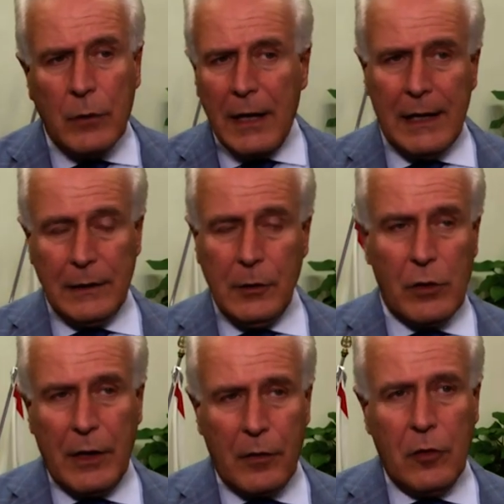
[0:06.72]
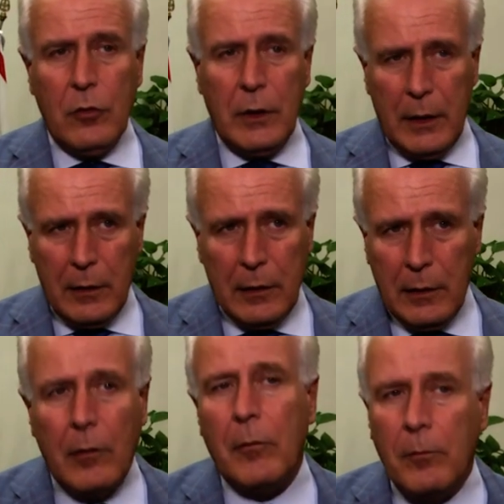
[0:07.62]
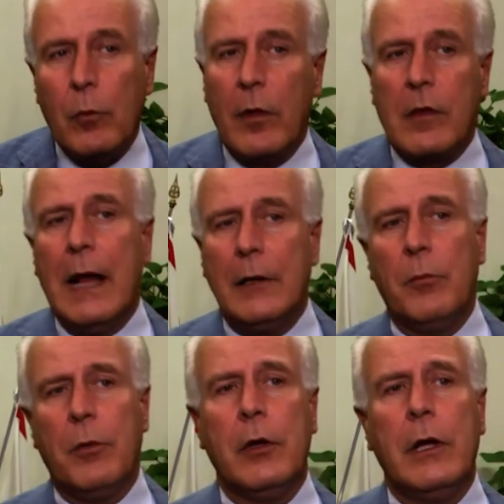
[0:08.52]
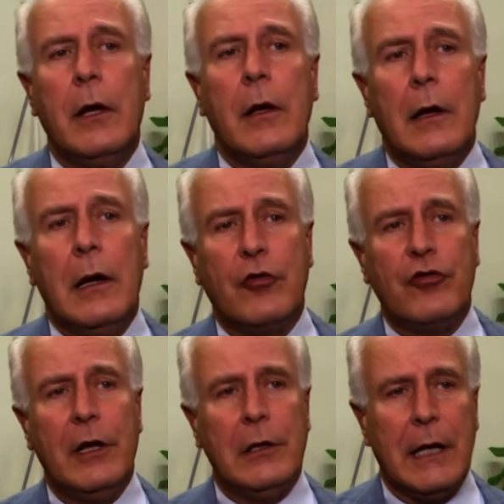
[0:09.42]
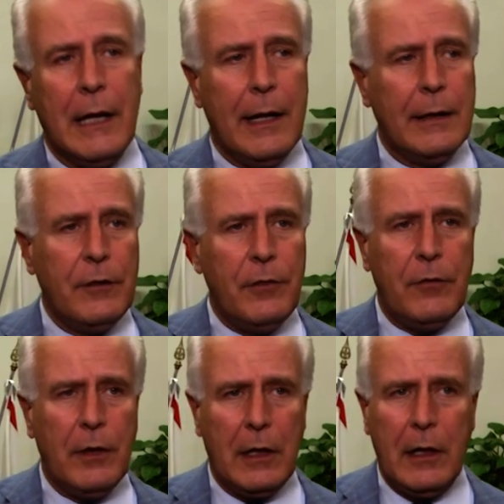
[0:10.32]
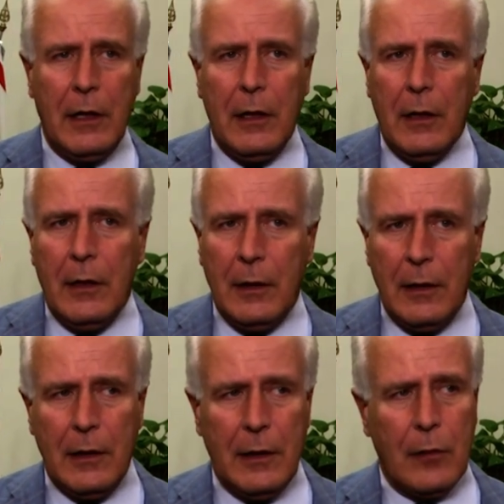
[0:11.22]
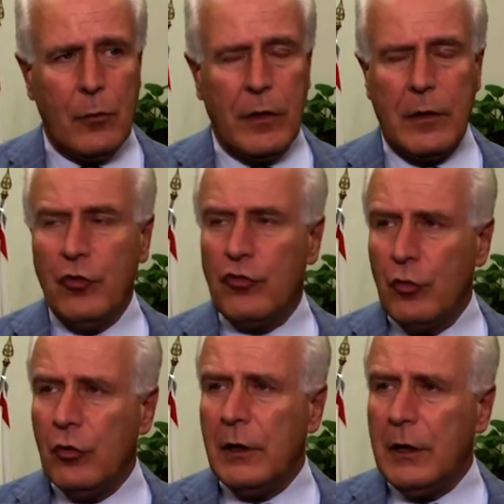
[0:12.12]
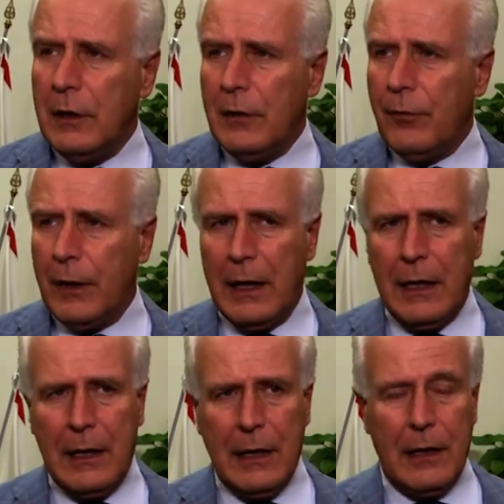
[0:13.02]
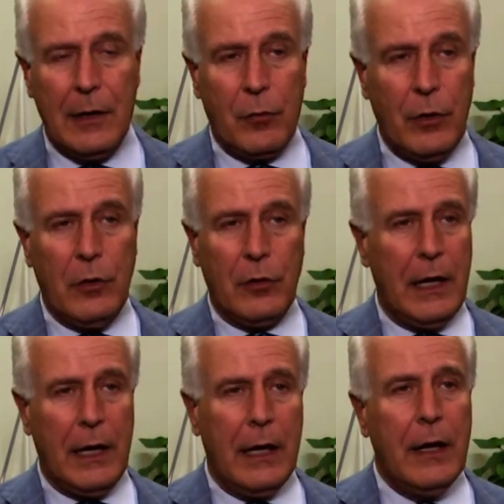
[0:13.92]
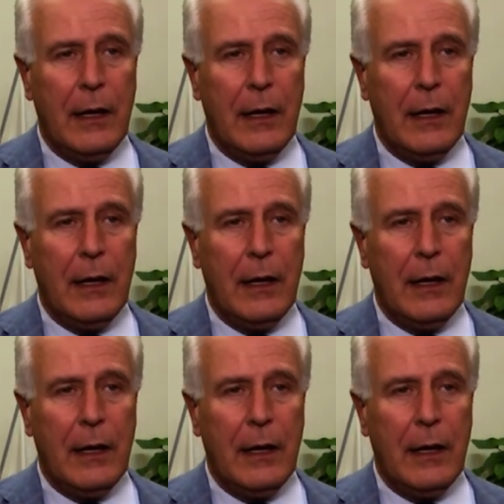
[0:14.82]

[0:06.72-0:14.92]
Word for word: grande occasione quest'anno poi la scelta di vivere eh, questi giorni fra quello che